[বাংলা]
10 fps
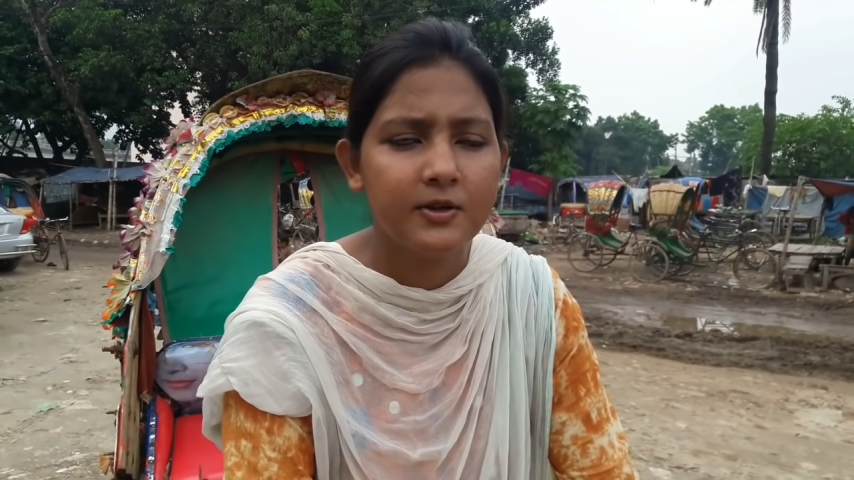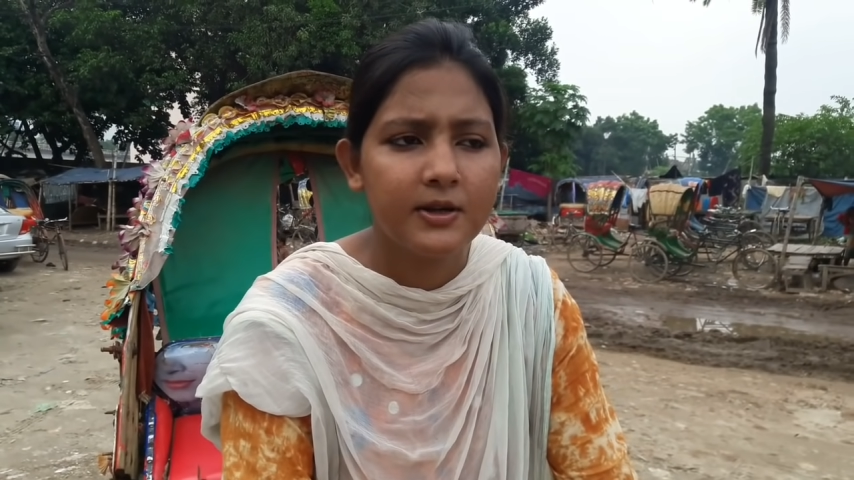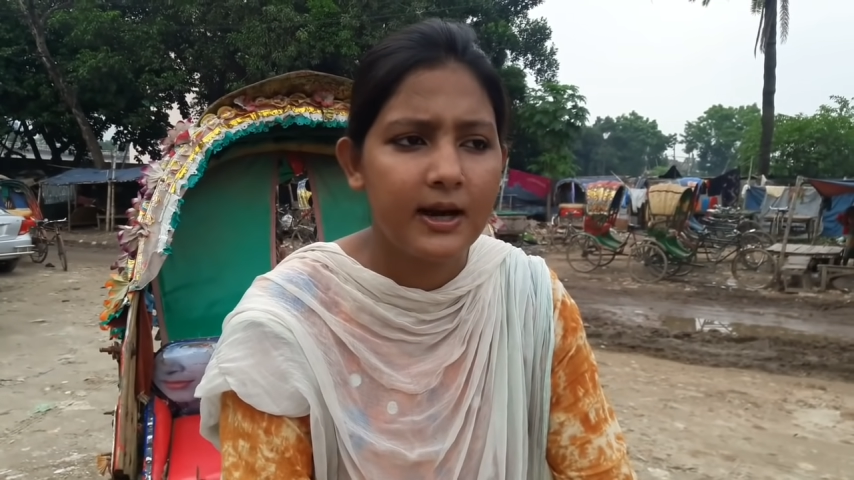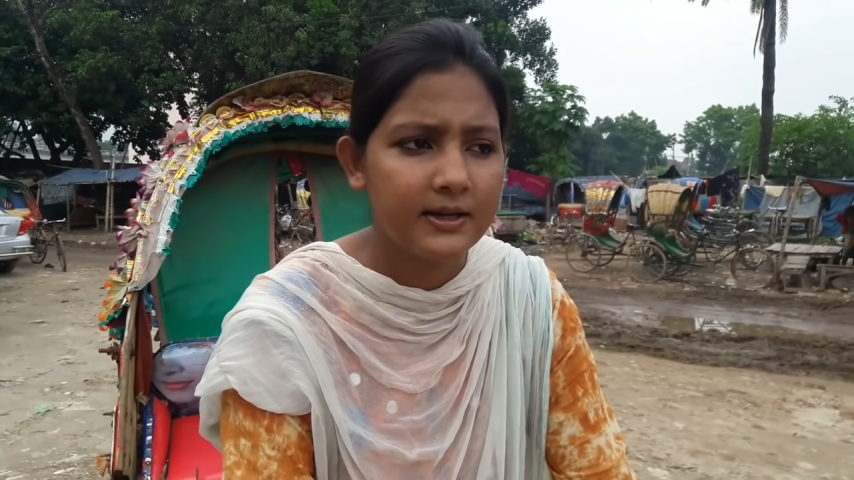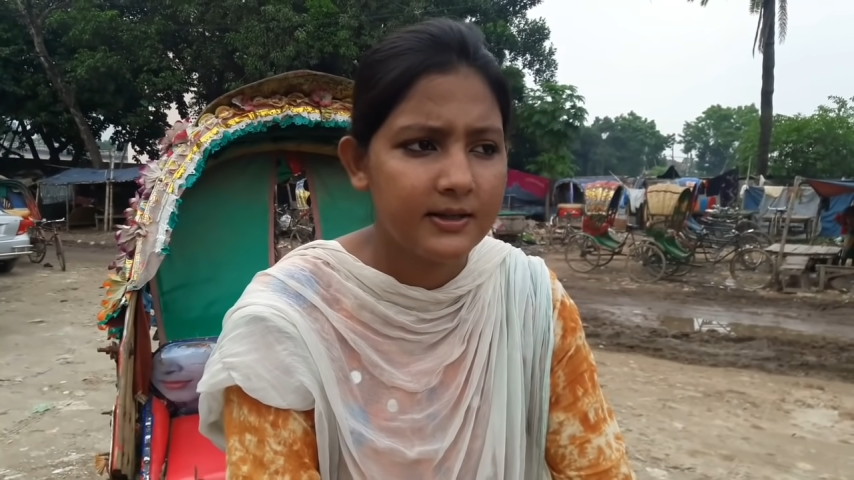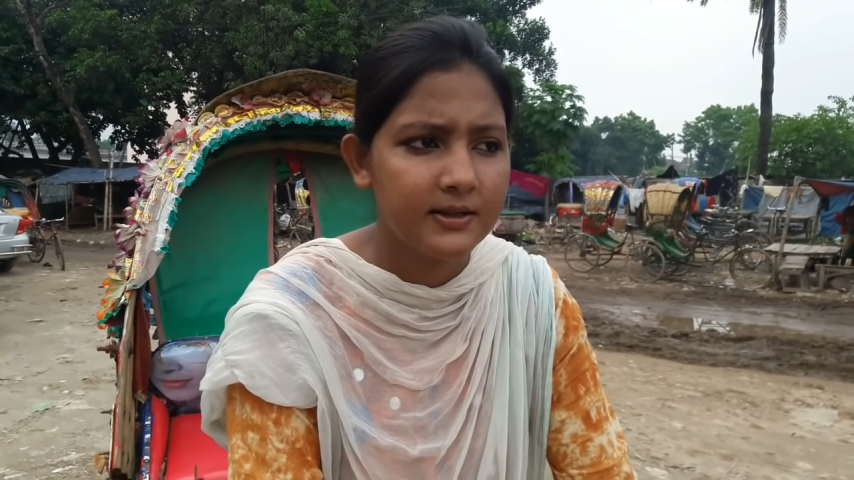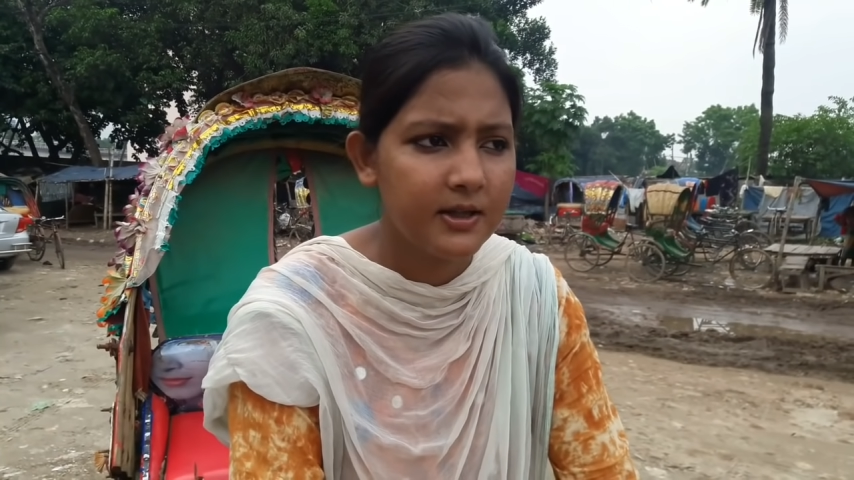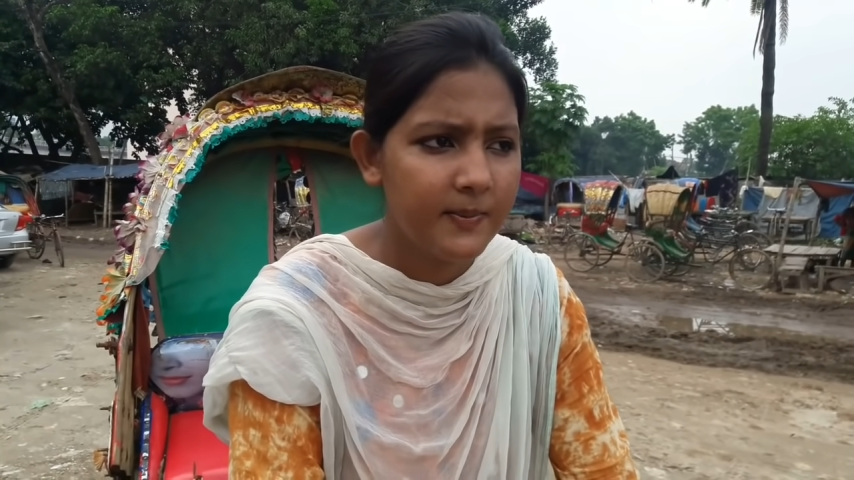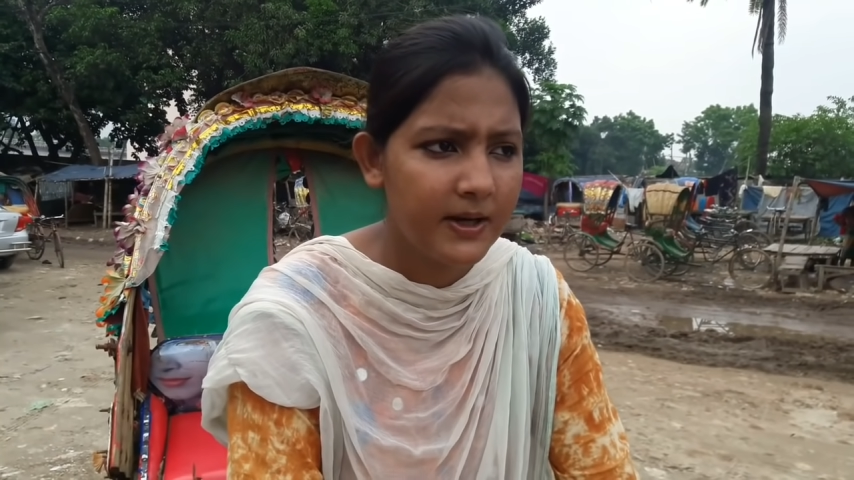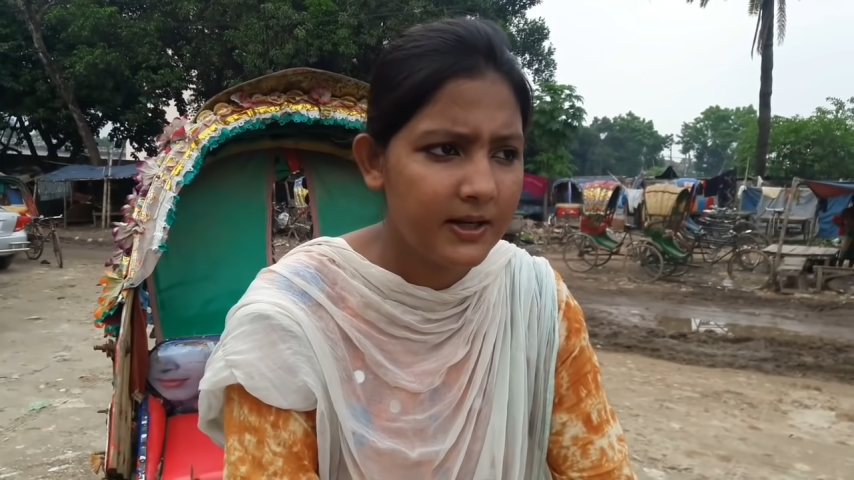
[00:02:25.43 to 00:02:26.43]
ধরেন আটটার
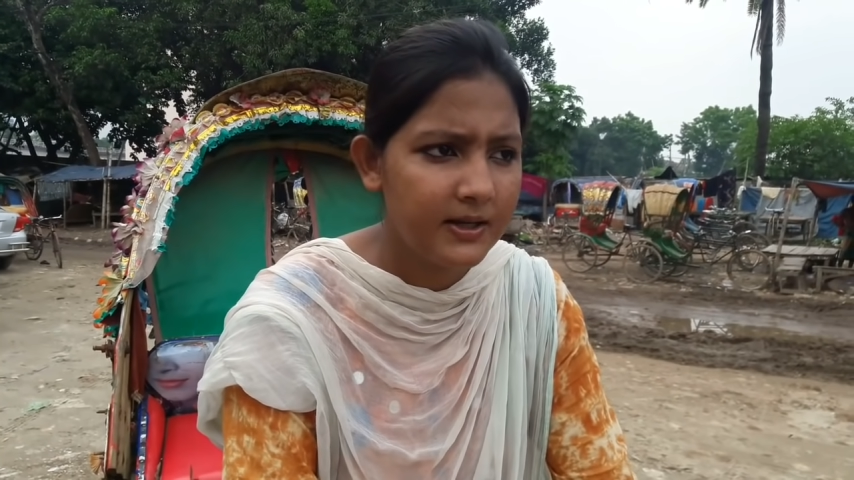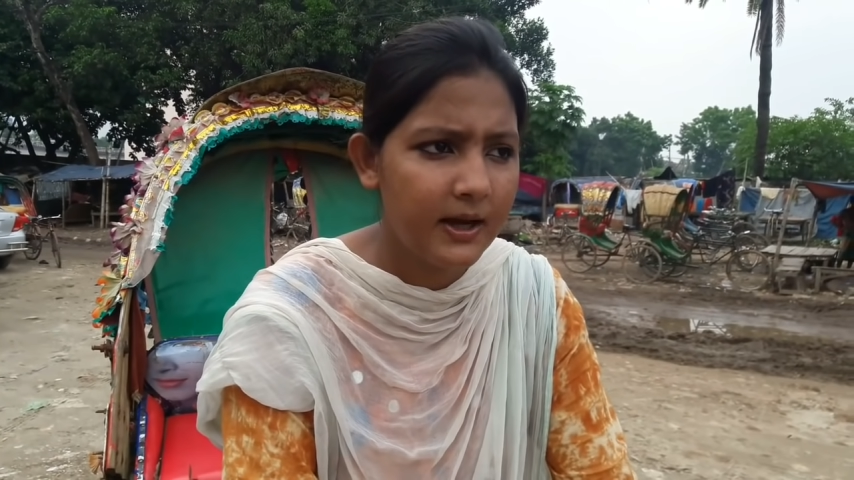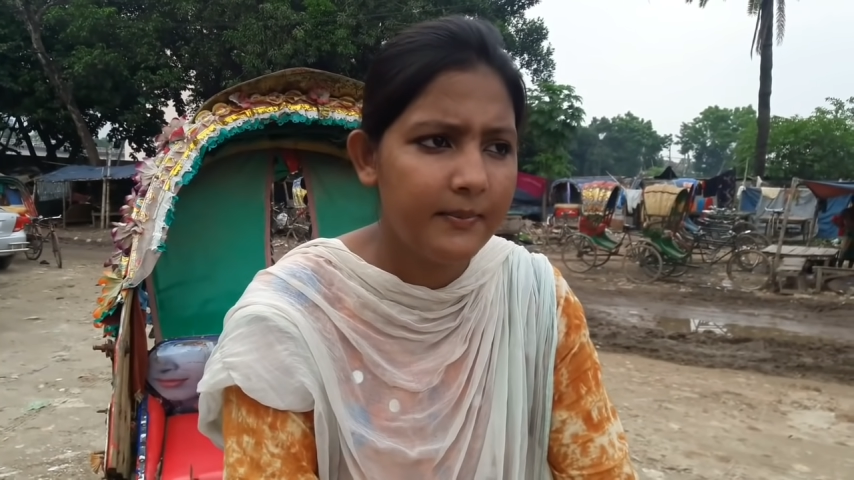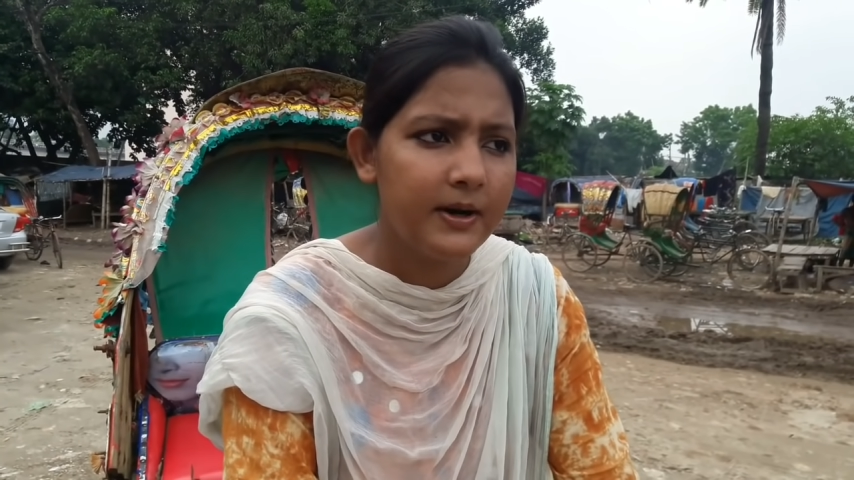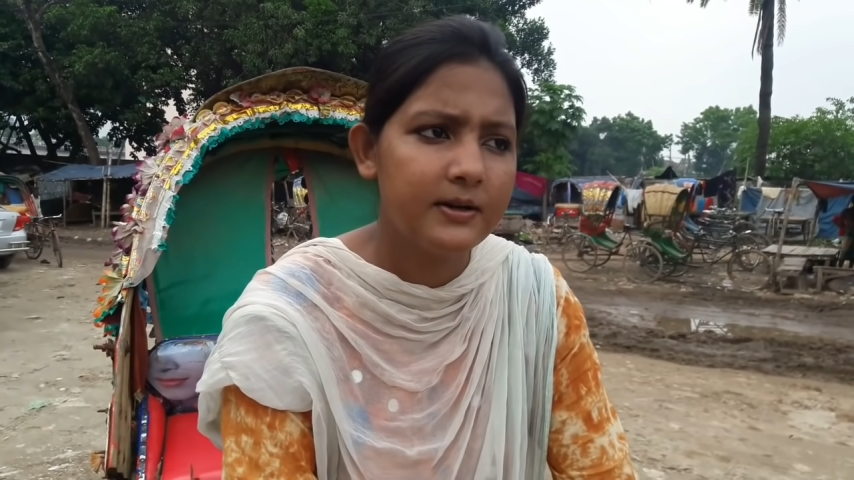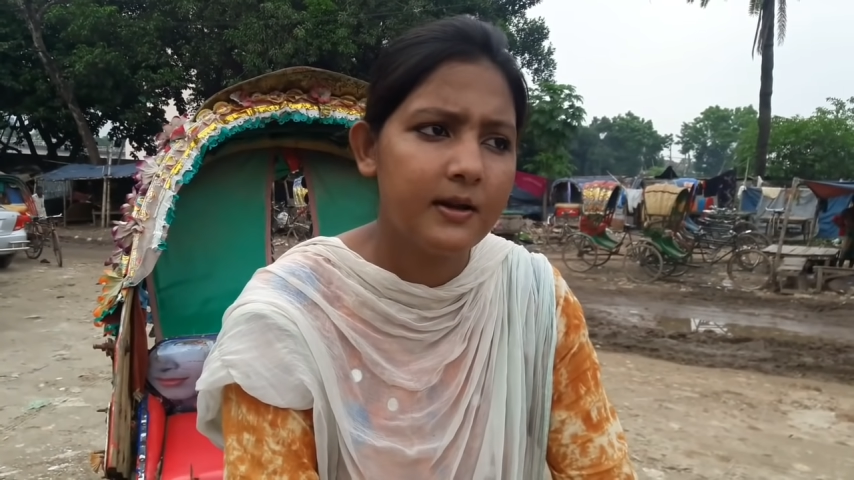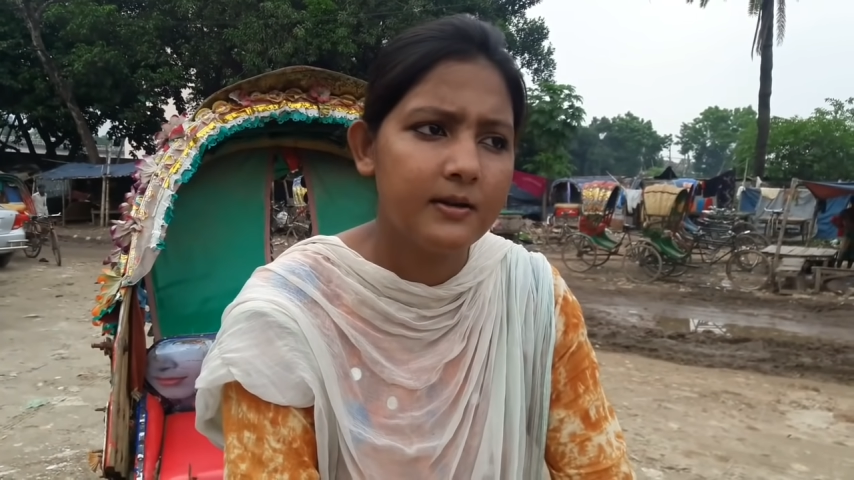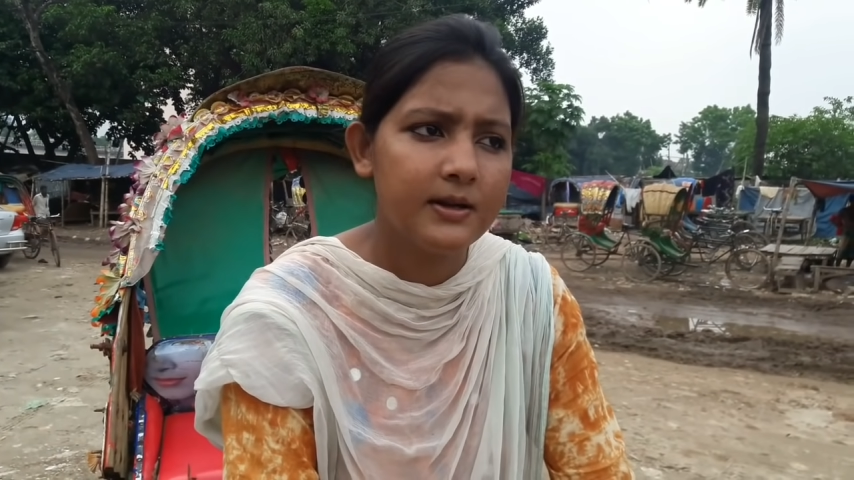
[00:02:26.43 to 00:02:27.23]
দিকে বাড়াইলে আবার